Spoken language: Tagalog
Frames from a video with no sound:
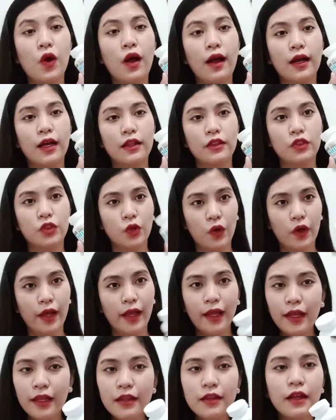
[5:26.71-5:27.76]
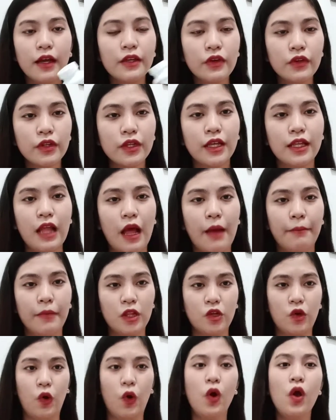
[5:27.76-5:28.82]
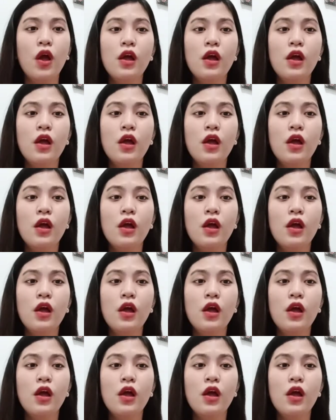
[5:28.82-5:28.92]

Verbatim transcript: kaagad to. And ayun, ginamit ko.